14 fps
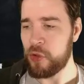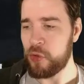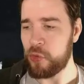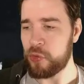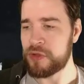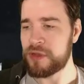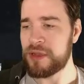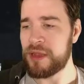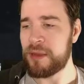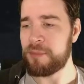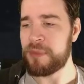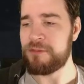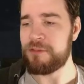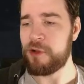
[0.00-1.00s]
und
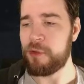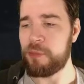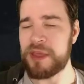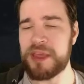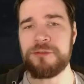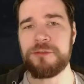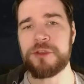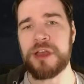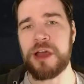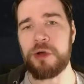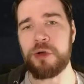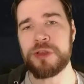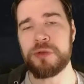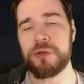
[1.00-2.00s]
PvP wird
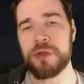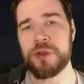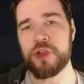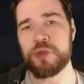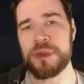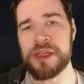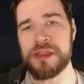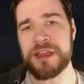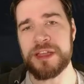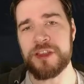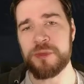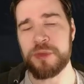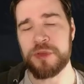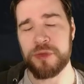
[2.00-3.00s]
auch eine Rolle spielen,
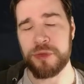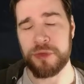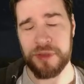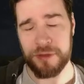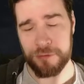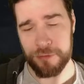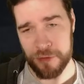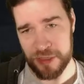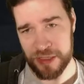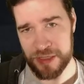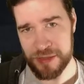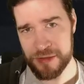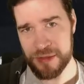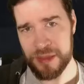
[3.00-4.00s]
insbesondere für
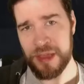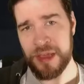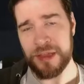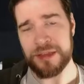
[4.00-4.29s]
Gilden,